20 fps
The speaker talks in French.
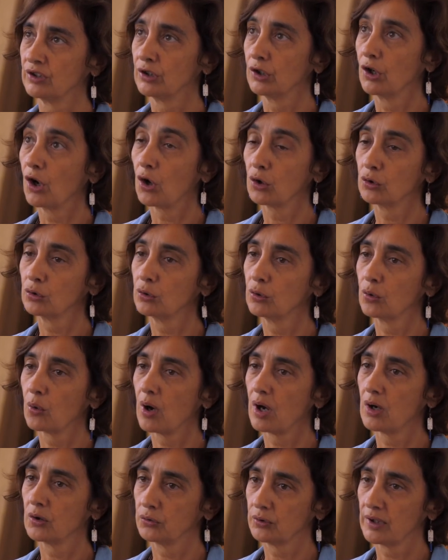grande
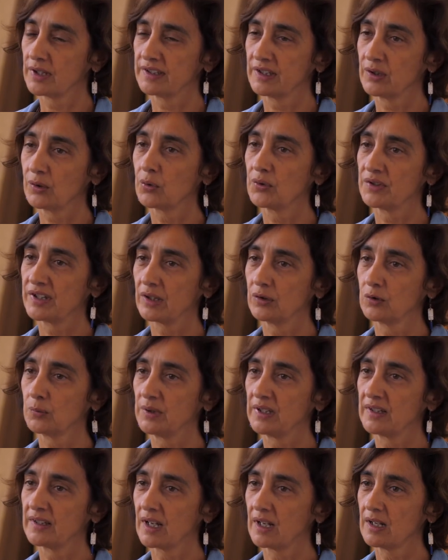loi, en tout cas ce qui concerne
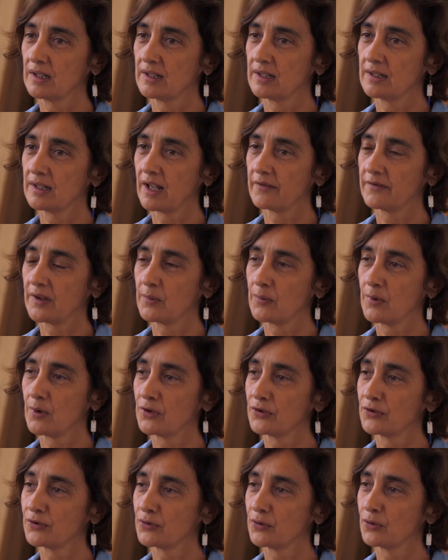l'hôpital, la
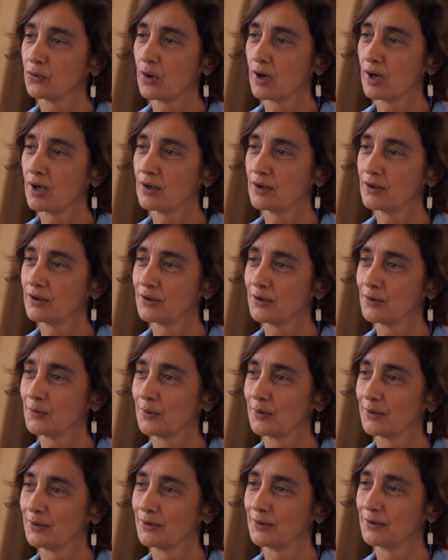fameuse loi
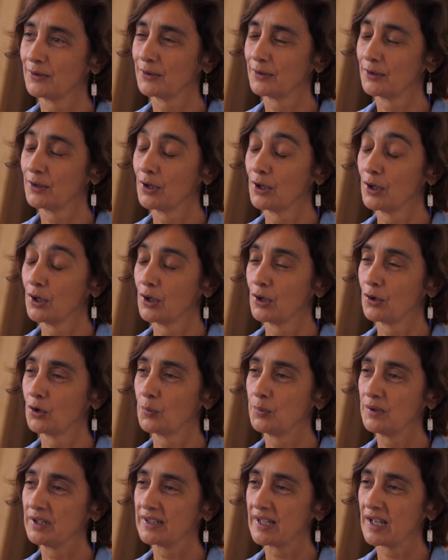
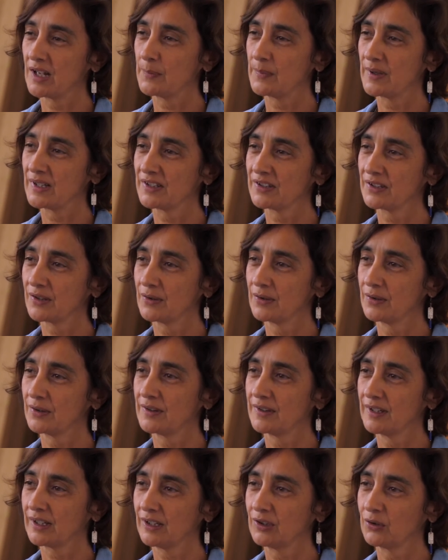hôpital,
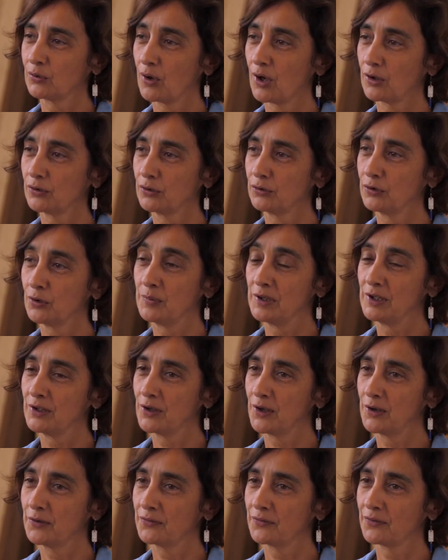patient, territoire de
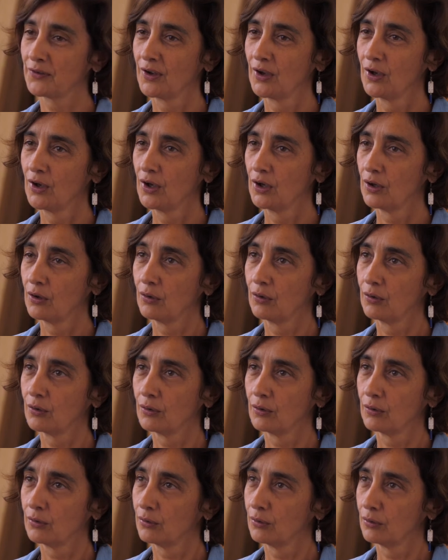2009.
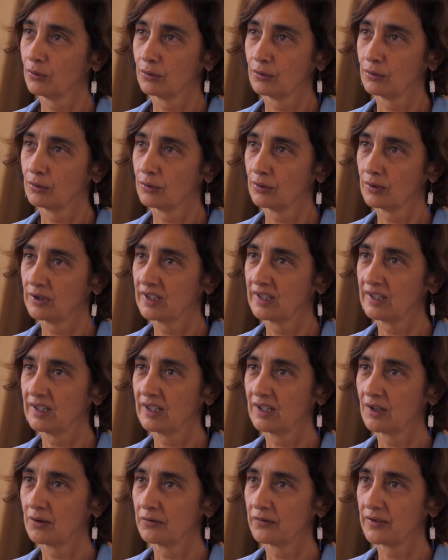Euh,
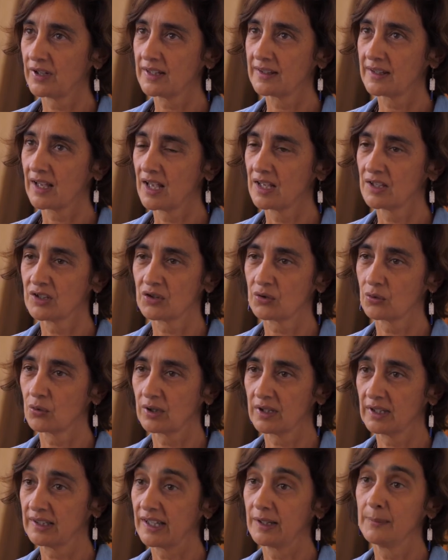qui en fait a
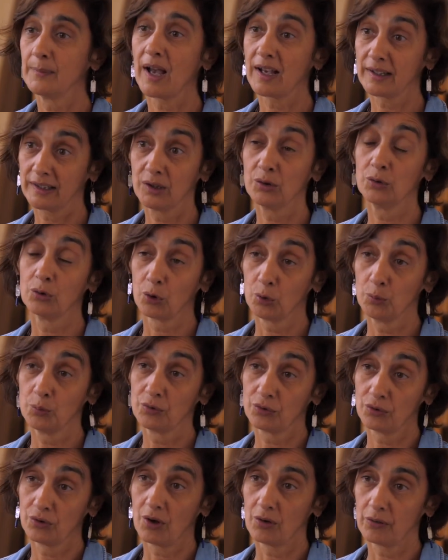instauré, qui a marqué une
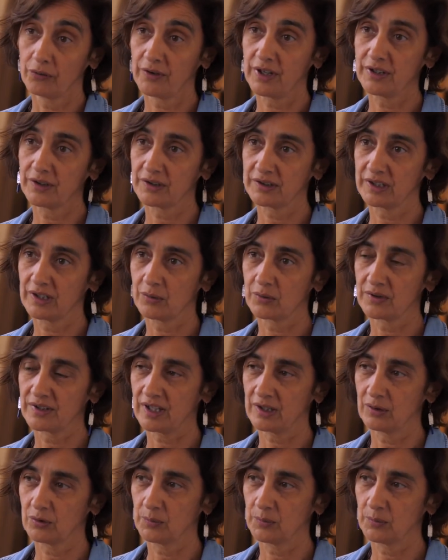rupture en fait en ce qui concerne